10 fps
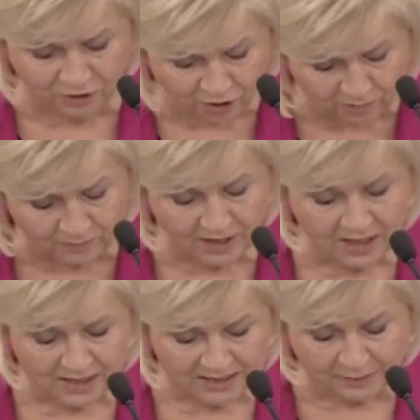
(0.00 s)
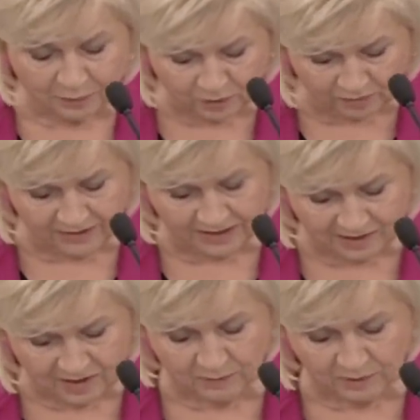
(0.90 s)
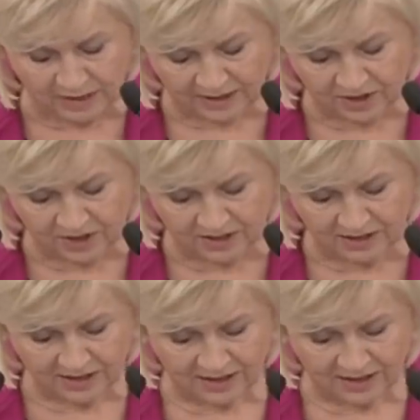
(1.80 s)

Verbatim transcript: dom, zabudowania gospodarcze.